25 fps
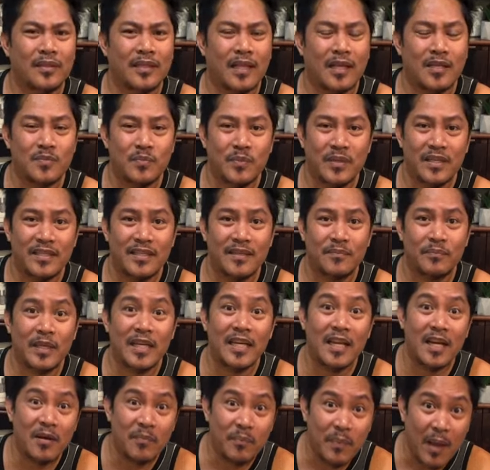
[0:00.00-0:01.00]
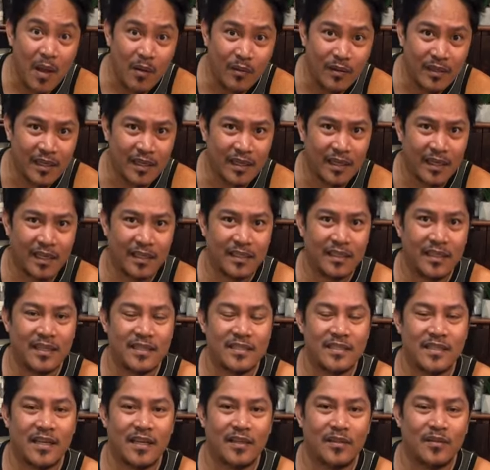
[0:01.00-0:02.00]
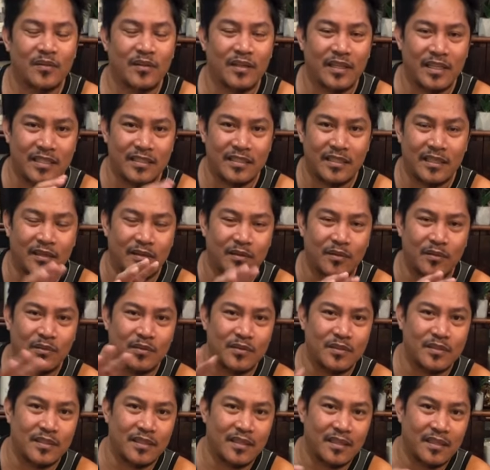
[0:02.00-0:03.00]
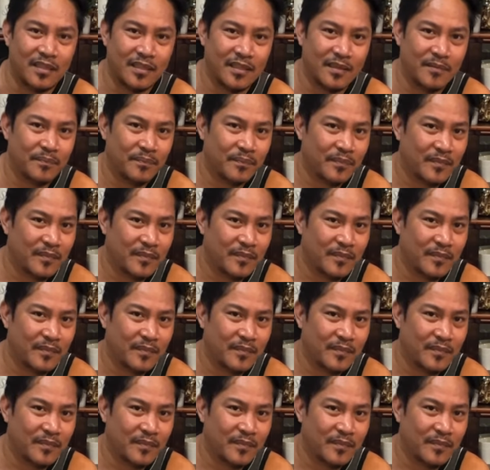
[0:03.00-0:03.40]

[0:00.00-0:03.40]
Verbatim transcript: Tapos binili, binili pa ako ng candy kasi nga doon, nag-share ako doon sa